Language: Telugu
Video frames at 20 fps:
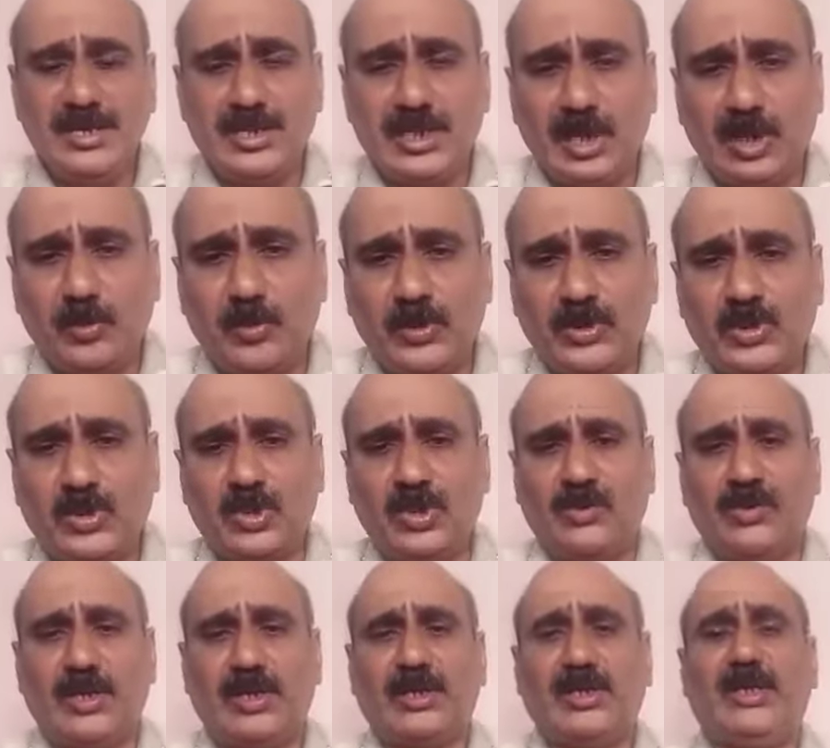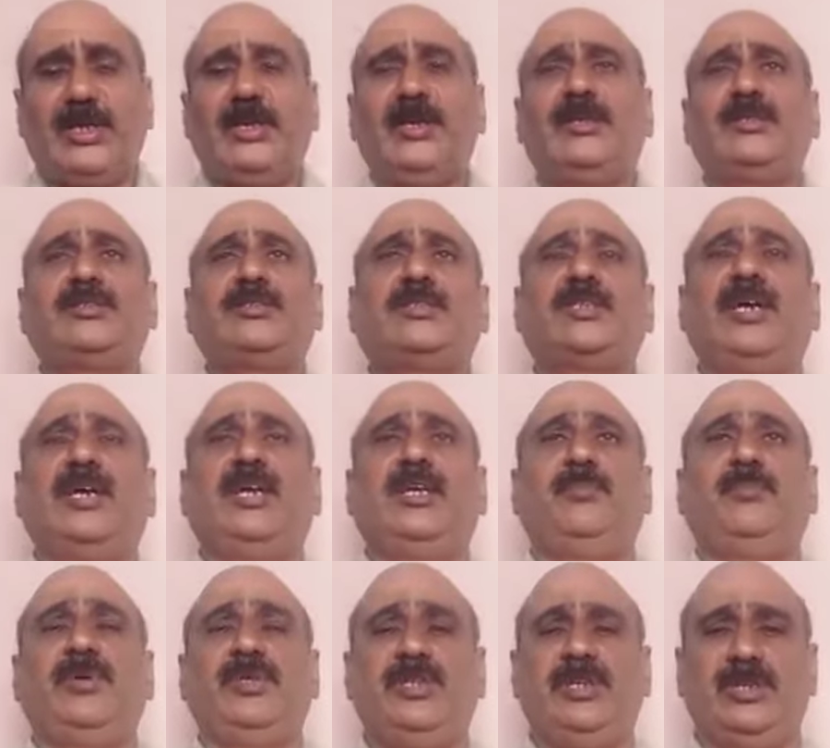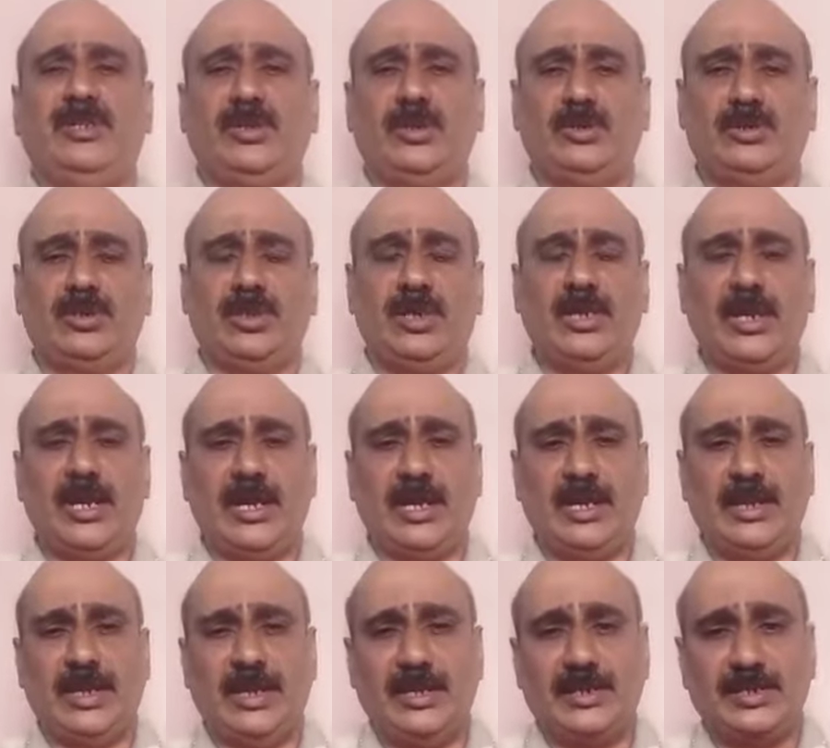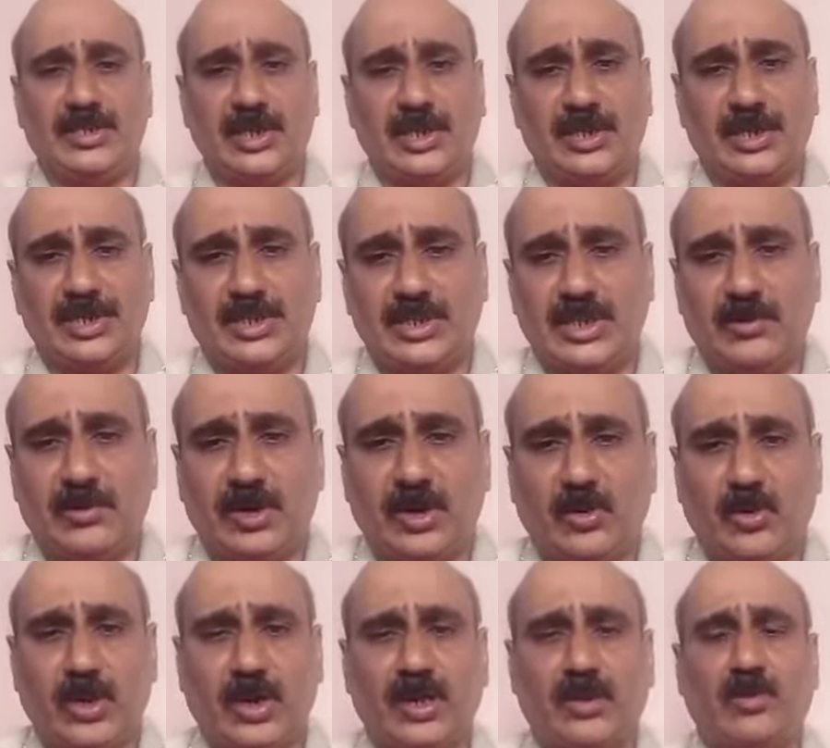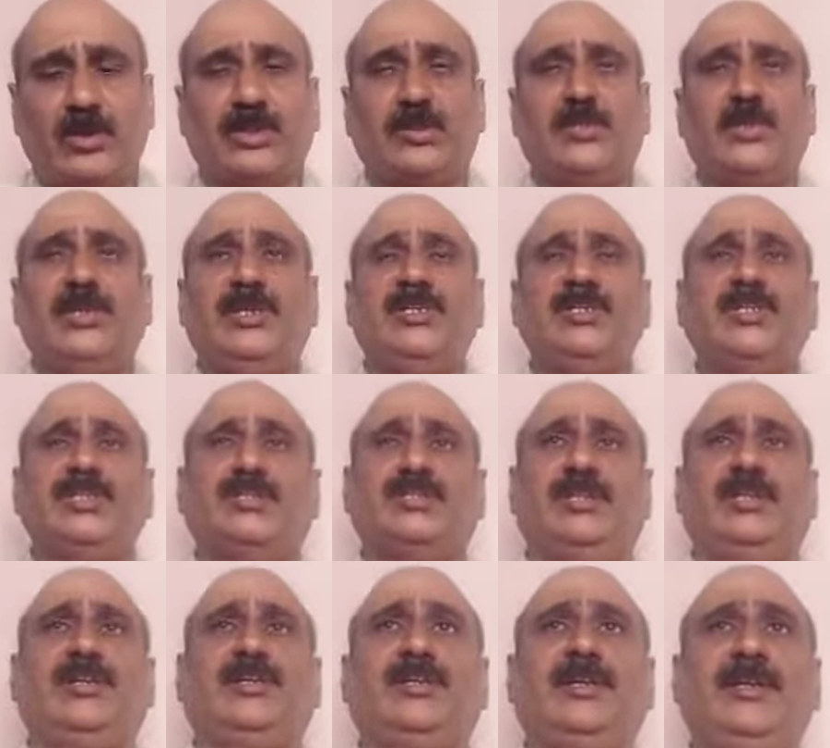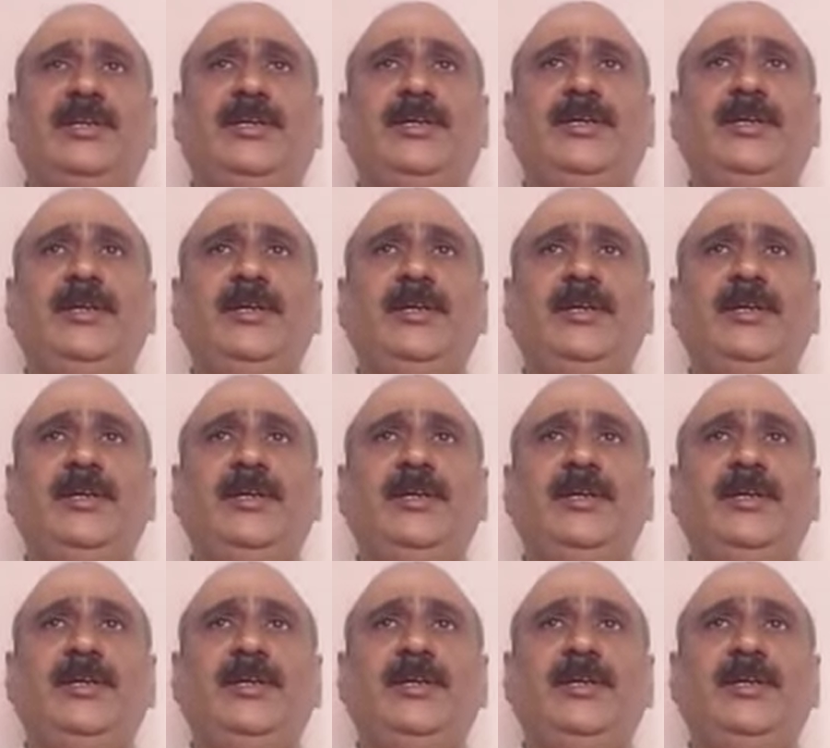ఈ చెక్ పుచ్చుకున్న వాళ్ళకి చాలా ఇబ్బందులు ఎదురవుతున్నాయి అలాగే చెక్ ఇచ్చేవాడు కూడా కొంతమంది ఏం చేస్తారంటే